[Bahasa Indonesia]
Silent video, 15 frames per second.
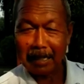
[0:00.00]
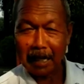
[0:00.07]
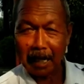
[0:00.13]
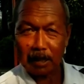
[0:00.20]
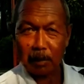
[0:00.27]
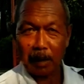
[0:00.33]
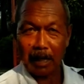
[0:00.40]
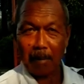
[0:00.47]

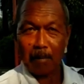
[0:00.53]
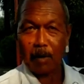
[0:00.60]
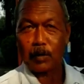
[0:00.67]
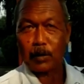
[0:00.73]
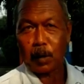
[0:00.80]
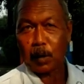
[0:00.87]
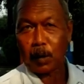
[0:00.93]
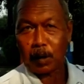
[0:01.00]
didek sepeda
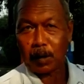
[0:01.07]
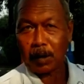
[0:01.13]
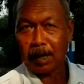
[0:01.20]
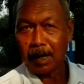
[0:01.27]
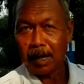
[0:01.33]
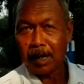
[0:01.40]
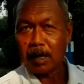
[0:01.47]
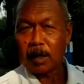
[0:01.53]
motor, uh
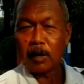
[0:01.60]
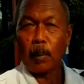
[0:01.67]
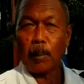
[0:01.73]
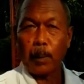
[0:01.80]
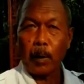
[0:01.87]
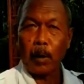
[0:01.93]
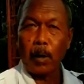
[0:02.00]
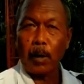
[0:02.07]
-huh.
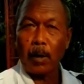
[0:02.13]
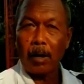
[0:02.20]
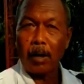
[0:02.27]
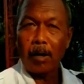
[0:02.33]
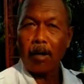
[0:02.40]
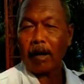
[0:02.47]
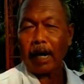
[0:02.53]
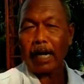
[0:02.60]
ditubruk,
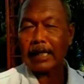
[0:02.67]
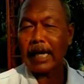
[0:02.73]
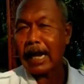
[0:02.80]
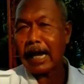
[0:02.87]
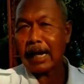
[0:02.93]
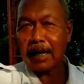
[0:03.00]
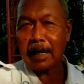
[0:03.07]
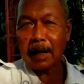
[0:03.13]
hmm.
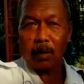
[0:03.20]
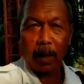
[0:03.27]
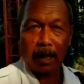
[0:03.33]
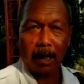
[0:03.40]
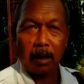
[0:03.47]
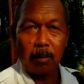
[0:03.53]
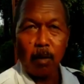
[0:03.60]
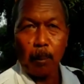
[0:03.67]
orangnya lari
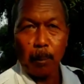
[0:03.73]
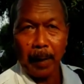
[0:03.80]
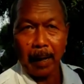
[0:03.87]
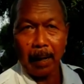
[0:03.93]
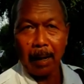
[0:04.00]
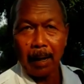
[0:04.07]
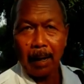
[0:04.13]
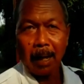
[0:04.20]
keluar dari
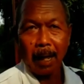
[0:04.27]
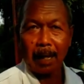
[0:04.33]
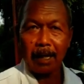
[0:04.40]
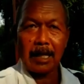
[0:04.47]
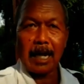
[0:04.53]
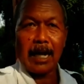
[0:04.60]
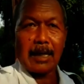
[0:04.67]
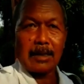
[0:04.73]
mobil.
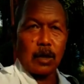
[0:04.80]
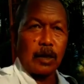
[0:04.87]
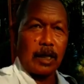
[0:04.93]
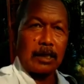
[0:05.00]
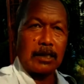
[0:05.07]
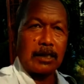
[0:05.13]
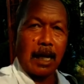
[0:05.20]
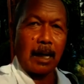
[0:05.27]
Akhirnya langsung
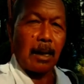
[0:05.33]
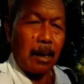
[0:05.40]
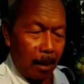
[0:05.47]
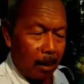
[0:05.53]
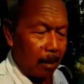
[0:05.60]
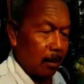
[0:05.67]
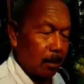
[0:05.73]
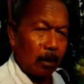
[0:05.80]
dikejar,
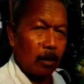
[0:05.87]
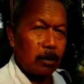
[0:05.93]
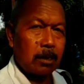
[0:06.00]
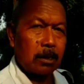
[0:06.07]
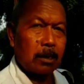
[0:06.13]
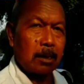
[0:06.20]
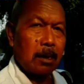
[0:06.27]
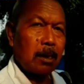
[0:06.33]

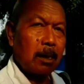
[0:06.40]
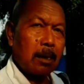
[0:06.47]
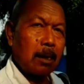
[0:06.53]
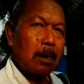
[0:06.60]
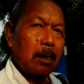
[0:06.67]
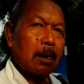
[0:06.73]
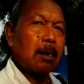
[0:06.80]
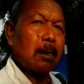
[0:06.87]
terus
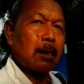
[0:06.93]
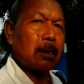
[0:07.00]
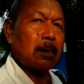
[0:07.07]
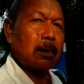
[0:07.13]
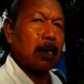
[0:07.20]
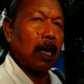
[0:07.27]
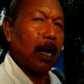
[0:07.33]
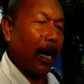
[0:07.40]

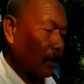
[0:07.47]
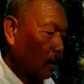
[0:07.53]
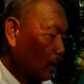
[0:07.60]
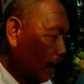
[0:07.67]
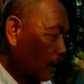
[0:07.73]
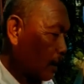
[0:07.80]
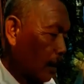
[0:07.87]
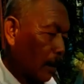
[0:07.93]
tengah iya.
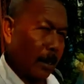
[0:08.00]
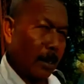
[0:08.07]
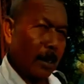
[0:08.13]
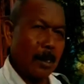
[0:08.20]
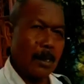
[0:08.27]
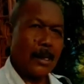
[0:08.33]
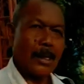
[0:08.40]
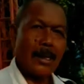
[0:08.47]
itu tadi.
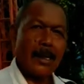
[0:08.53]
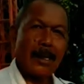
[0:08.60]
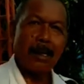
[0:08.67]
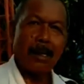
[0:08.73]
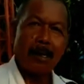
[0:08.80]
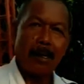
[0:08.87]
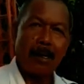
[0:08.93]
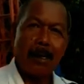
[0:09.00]
Informasinya
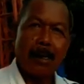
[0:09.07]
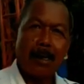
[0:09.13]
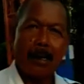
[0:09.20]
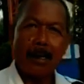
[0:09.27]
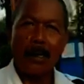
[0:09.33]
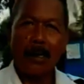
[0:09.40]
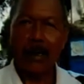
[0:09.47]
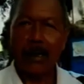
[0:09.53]
itu pelaku
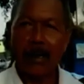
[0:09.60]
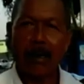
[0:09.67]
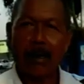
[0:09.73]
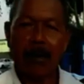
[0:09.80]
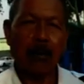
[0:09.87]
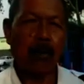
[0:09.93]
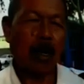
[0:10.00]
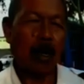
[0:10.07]
jambret atau gimana
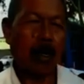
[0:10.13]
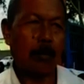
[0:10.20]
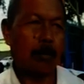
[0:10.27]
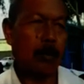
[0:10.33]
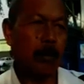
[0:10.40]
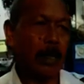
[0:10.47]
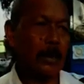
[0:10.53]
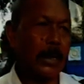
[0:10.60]
pak? Kurang
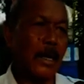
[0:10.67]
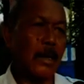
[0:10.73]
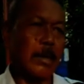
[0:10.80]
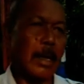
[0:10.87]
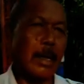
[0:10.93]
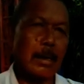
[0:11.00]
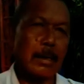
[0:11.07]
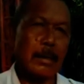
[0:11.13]
kurang tahu
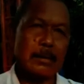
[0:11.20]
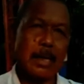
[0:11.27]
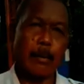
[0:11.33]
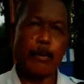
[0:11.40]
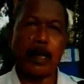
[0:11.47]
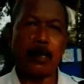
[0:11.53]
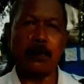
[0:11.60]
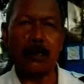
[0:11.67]
pak.
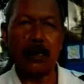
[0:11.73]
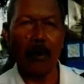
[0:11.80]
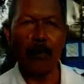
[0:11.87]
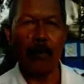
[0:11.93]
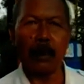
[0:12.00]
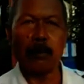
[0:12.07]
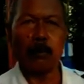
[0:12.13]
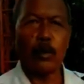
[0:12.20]
Jambret
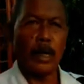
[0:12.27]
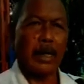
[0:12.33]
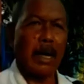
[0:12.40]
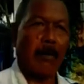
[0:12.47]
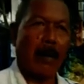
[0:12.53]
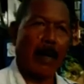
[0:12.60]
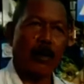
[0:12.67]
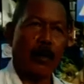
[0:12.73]
jambret mungkin
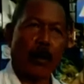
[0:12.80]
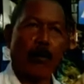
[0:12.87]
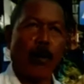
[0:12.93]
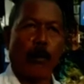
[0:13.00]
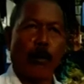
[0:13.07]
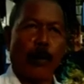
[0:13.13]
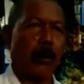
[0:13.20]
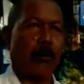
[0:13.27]
apa nyuri
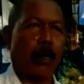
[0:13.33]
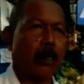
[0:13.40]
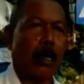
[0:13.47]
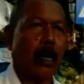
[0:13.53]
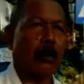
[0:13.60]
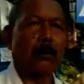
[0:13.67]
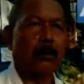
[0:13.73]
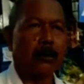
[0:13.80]
mobil kurang
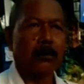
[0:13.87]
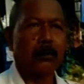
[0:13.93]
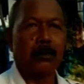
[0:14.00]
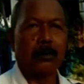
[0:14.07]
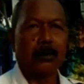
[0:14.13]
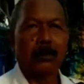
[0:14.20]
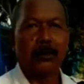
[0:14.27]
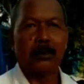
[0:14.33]
tahu.
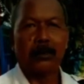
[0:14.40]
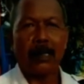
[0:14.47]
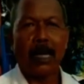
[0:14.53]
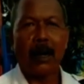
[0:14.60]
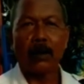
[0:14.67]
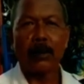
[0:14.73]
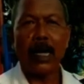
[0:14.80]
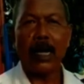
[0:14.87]
Hmm,
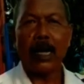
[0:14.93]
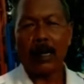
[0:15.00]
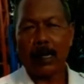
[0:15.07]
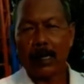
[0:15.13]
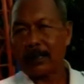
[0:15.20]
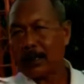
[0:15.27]
dikejar ya?